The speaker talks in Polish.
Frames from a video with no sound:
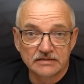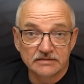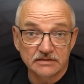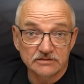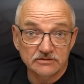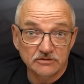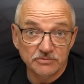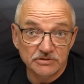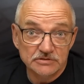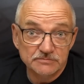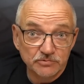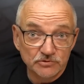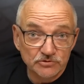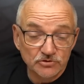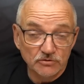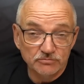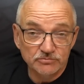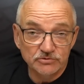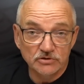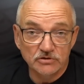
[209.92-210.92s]
Natomiast
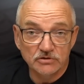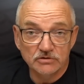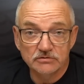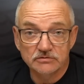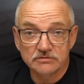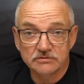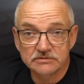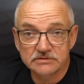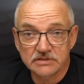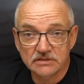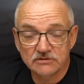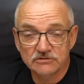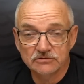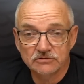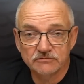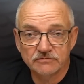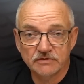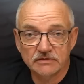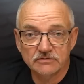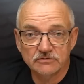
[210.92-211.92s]
podobno
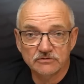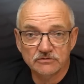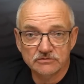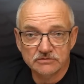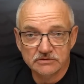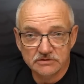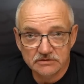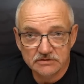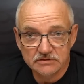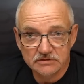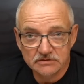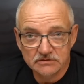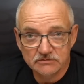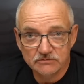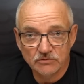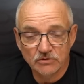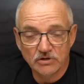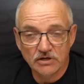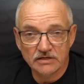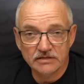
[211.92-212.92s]
zanotowano
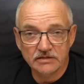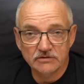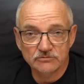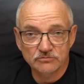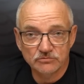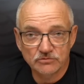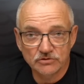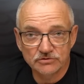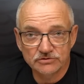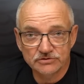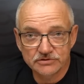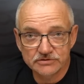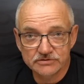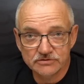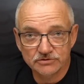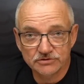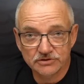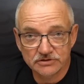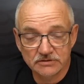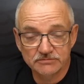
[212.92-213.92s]
wolaja y, o długości
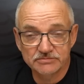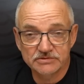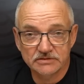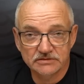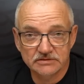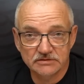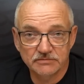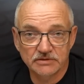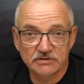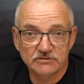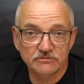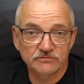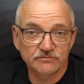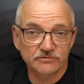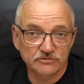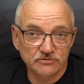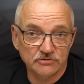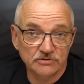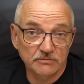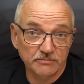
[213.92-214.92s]
107 cm
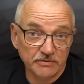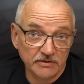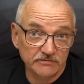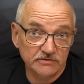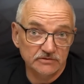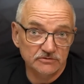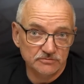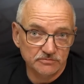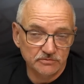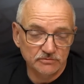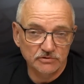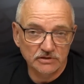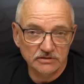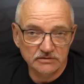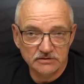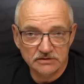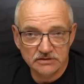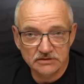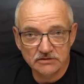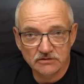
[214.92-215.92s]
i to naprawdę już była
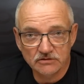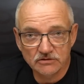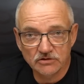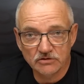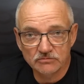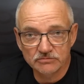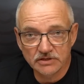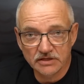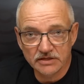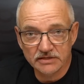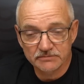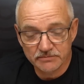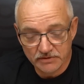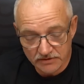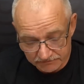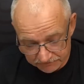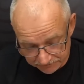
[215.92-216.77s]
y, ogromna ryba.